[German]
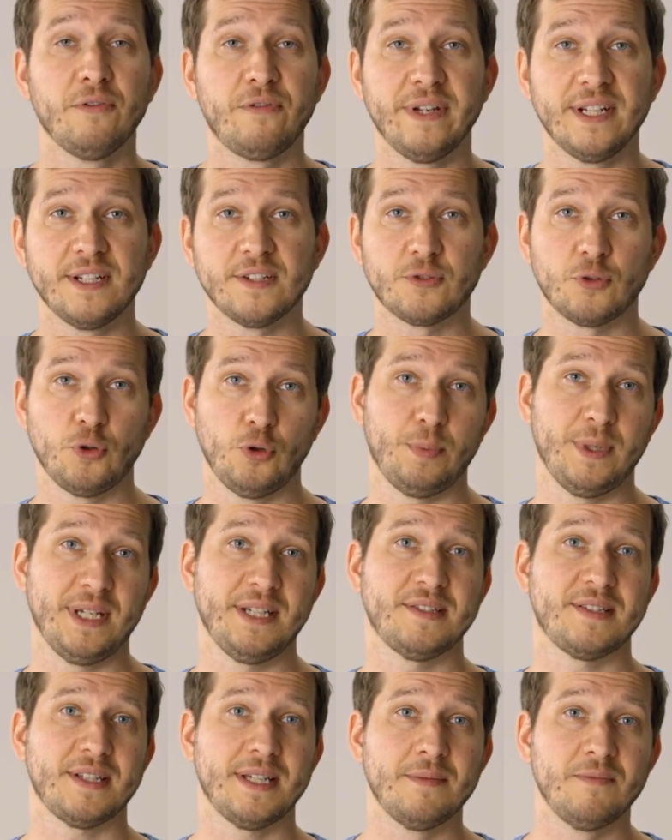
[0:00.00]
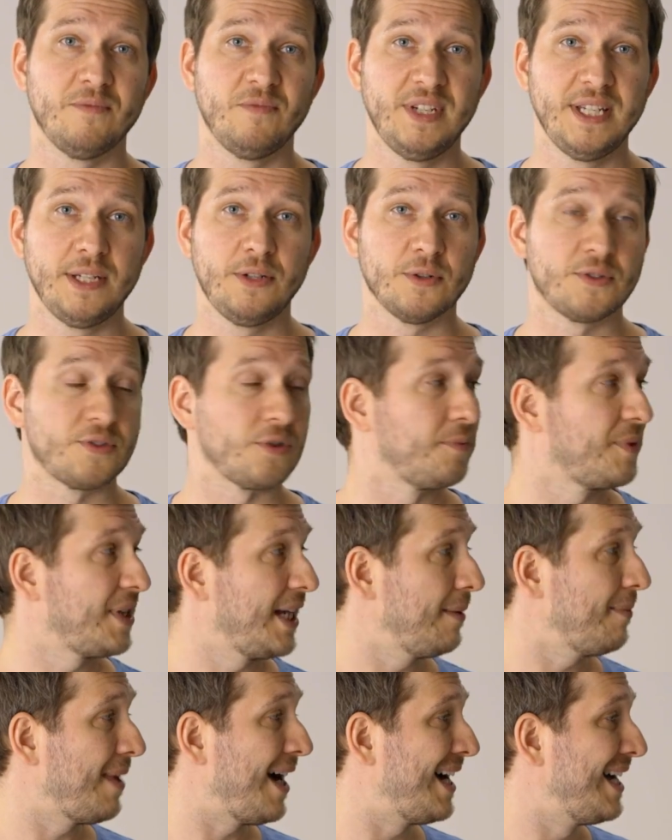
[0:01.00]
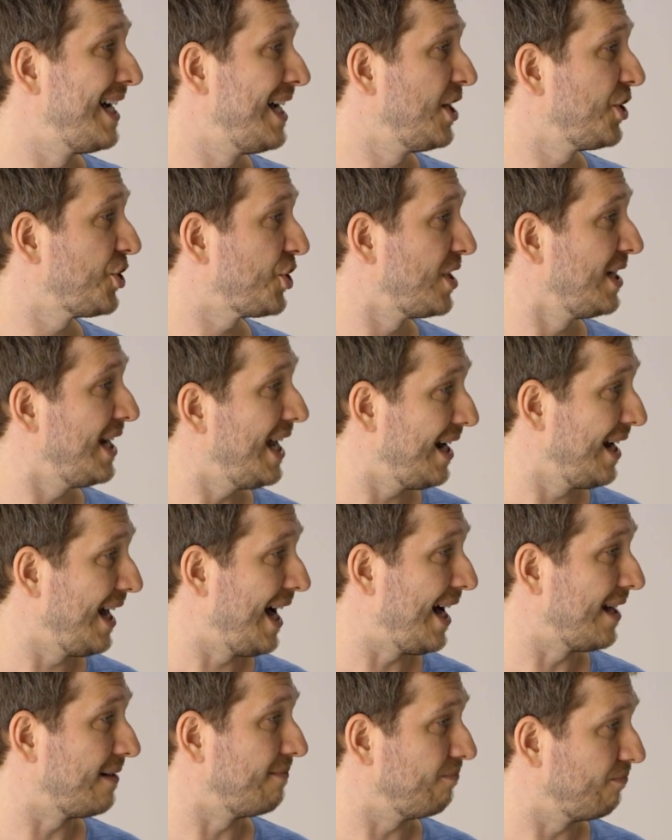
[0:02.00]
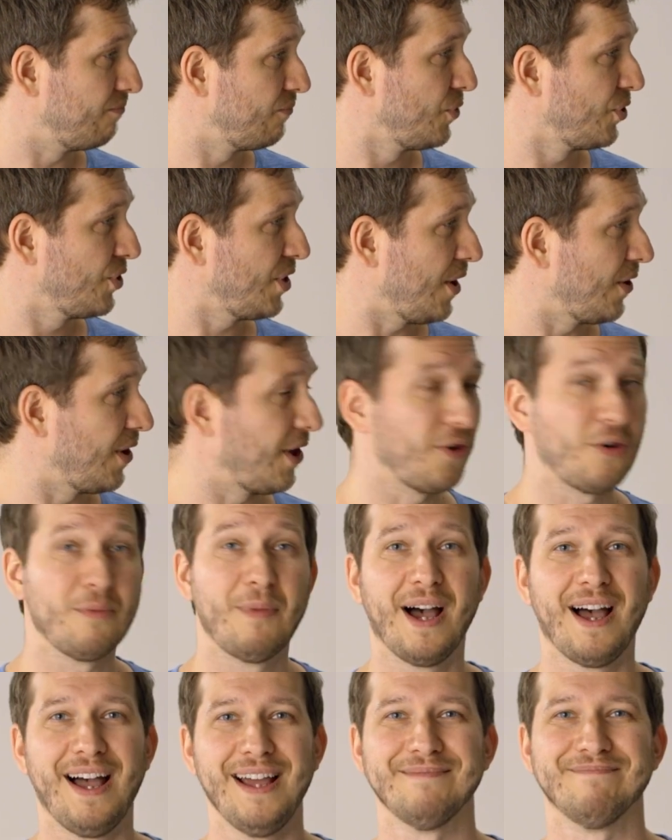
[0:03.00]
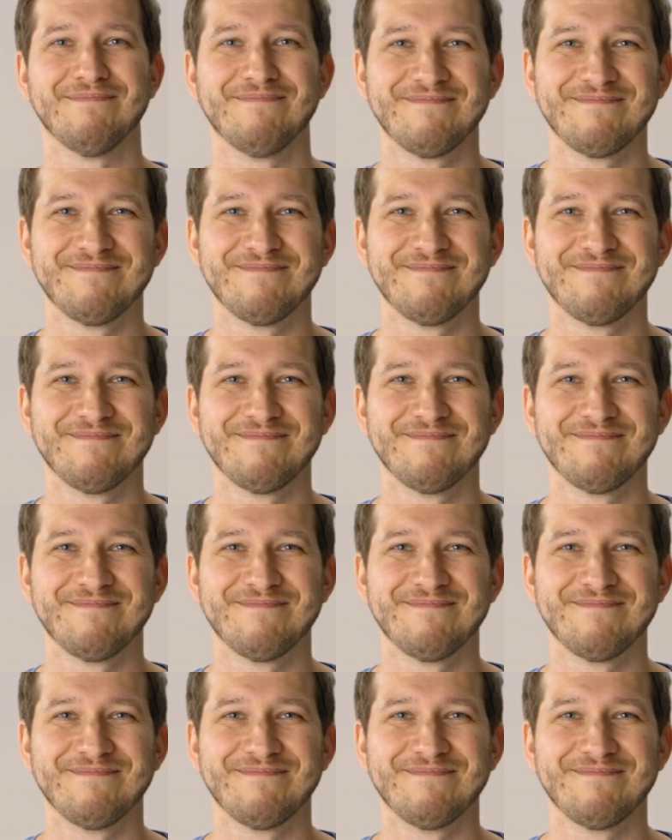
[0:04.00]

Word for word: findest du übrigens im Video zum Thema Schnellladen. Schau da doch mal rein.